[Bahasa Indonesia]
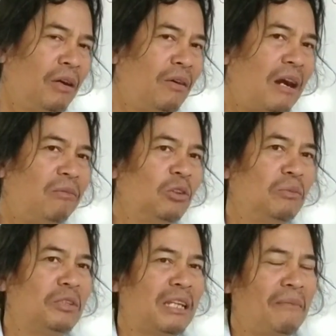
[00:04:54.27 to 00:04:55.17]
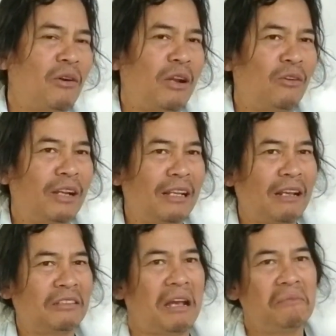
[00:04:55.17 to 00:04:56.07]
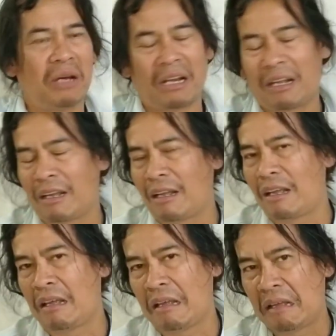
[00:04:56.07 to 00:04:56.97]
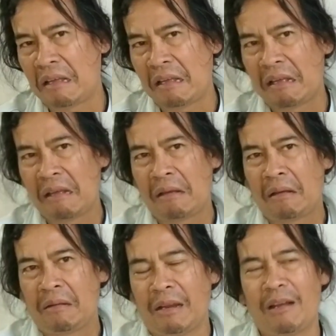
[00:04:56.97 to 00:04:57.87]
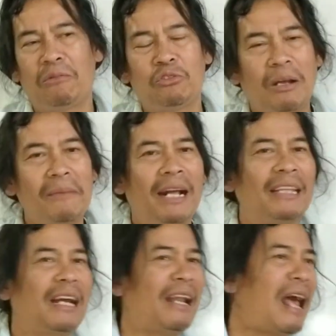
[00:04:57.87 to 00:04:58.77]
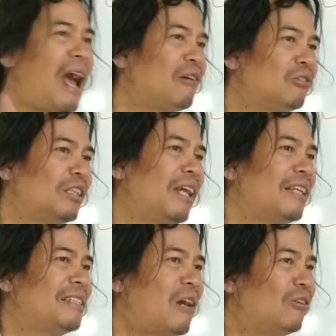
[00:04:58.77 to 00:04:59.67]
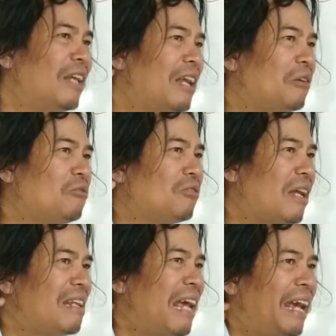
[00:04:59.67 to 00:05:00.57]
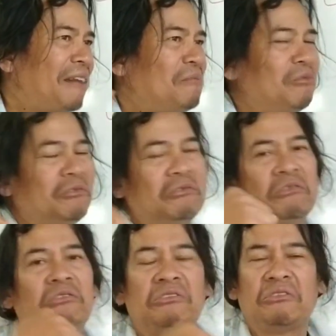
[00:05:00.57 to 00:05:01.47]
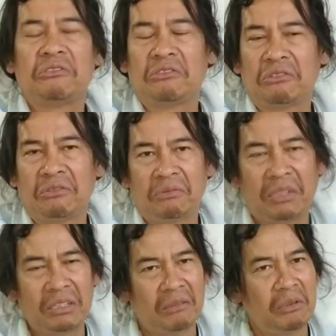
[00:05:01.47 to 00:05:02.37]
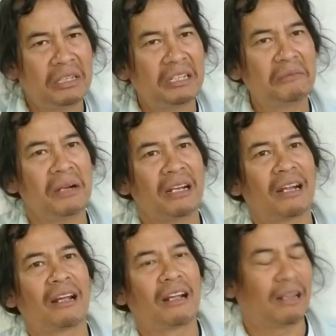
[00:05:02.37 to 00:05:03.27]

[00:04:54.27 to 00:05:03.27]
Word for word: Bahwa Allah itu bersama orang-orang yang sabar. Dan Allah juga mengatakan aku tidak jauh dari urat lehermu. Berarti Allah ada di mana?